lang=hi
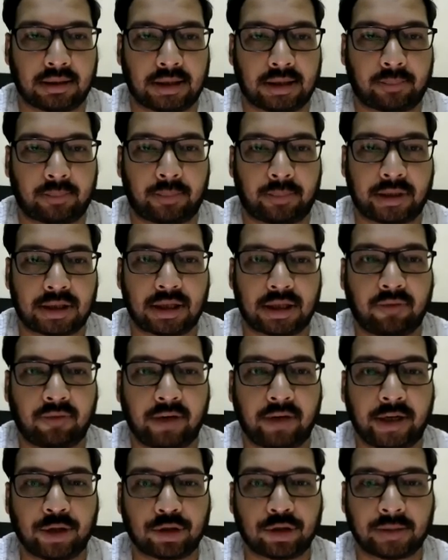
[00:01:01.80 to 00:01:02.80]
या पिछले
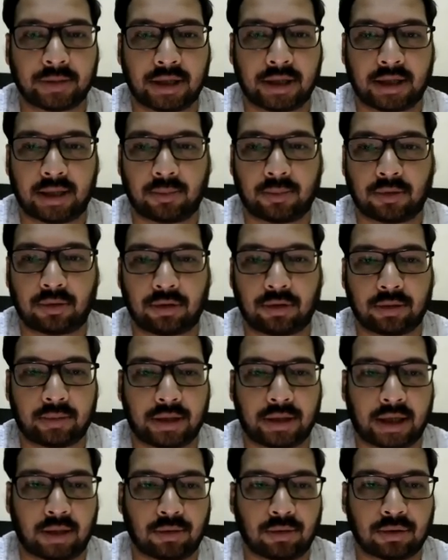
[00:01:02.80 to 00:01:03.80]
वीडियोस में अगर आपको कोई भी
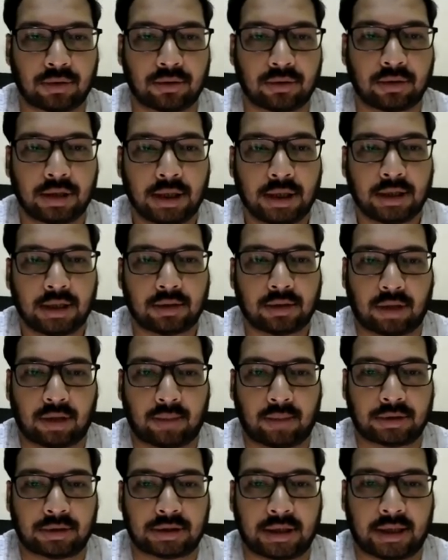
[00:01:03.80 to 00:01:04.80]
डाउट हो तो
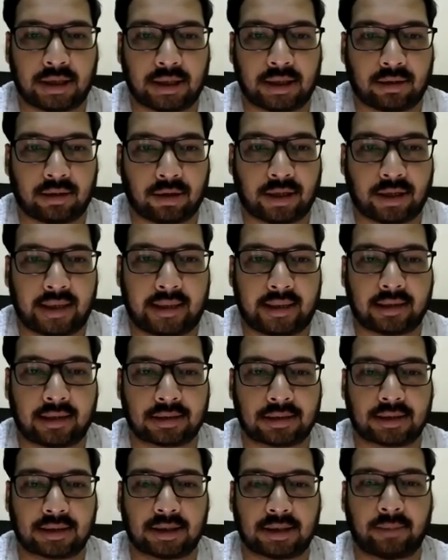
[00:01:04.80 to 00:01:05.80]
आप मुझसे कांटेक्ट कर
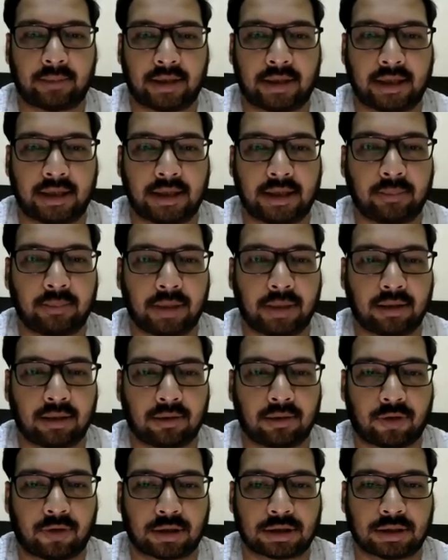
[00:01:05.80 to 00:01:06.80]
सकते हैं मेरे ईमेल
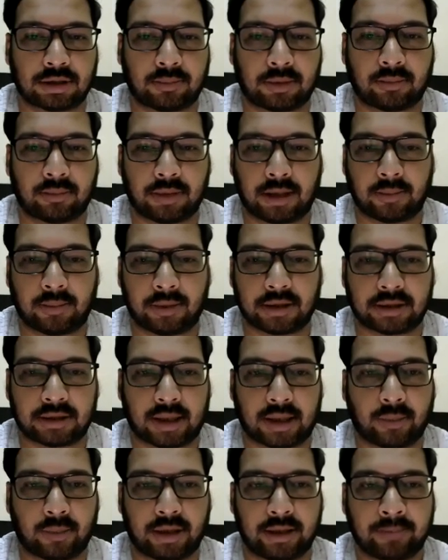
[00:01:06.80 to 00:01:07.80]
और व्हाट्सएप नंबर आपके
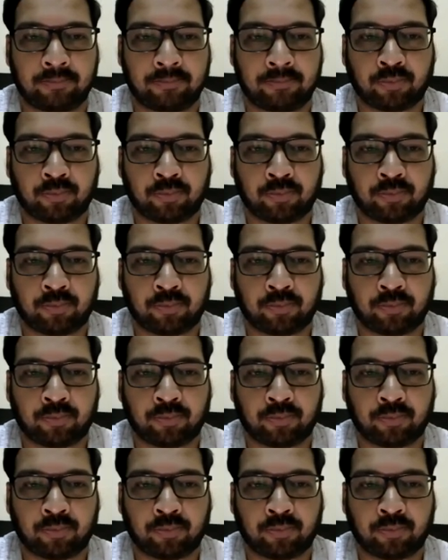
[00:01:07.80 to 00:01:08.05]
सामने है